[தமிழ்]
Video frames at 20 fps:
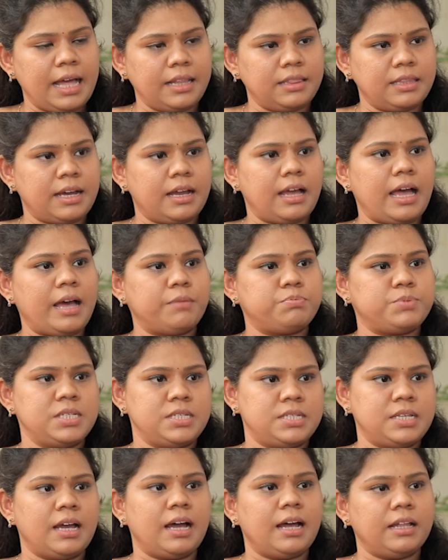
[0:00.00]
அந்த
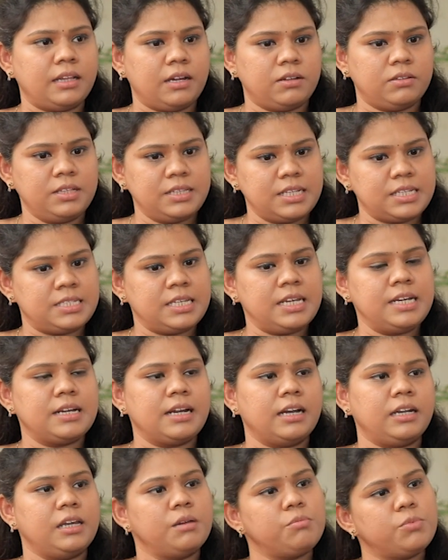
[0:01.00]
ஆப்சிஸை அதாவது இந்த
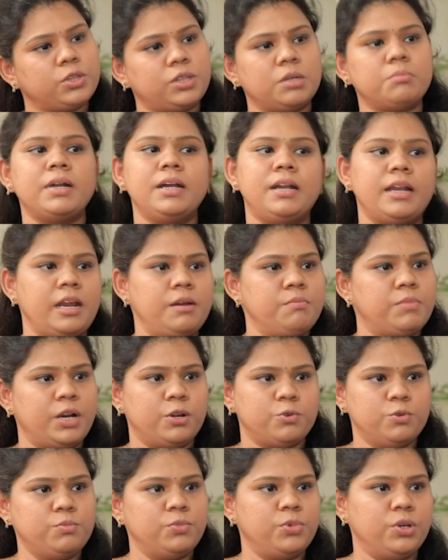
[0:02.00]
கட்டியும் மொத்தமாக ட்ரெயின்
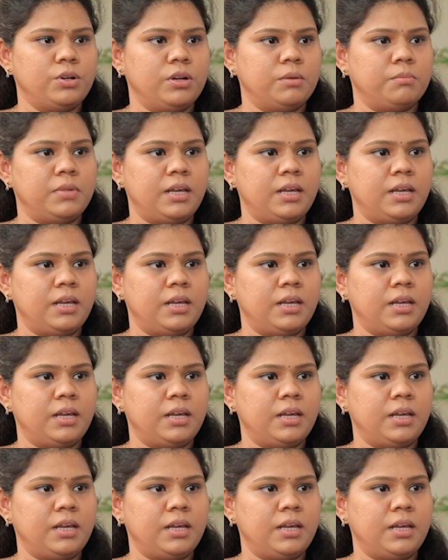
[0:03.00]
பண்ணவும் முடியும்